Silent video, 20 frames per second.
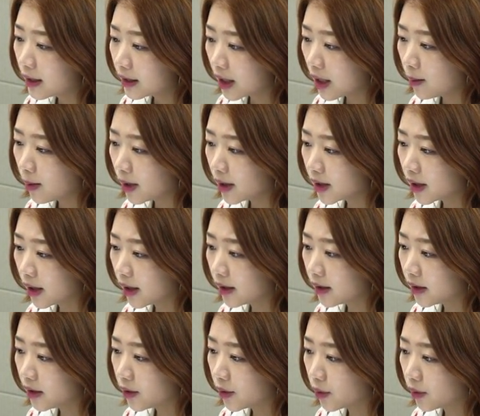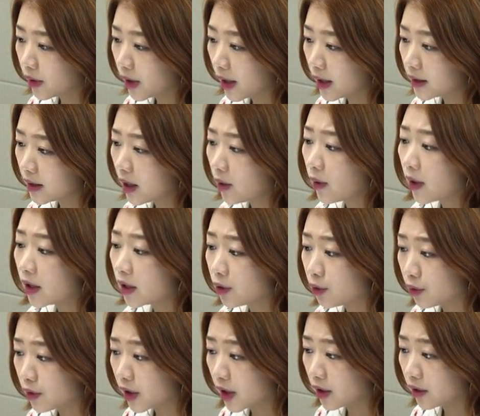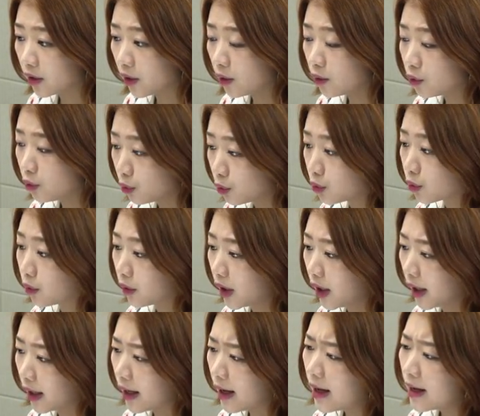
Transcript: 사망자의 의존에 생활을 유지했던 유족이